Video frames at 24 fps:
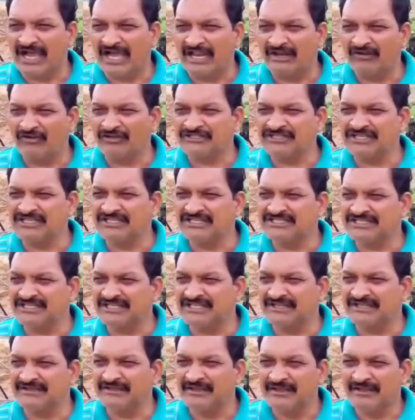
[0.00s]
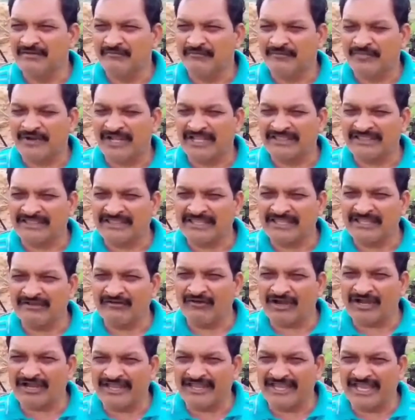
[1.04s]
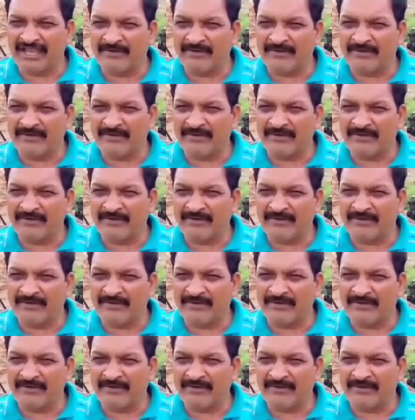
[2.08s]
ఆలోచించి ప్రతి ఒక్క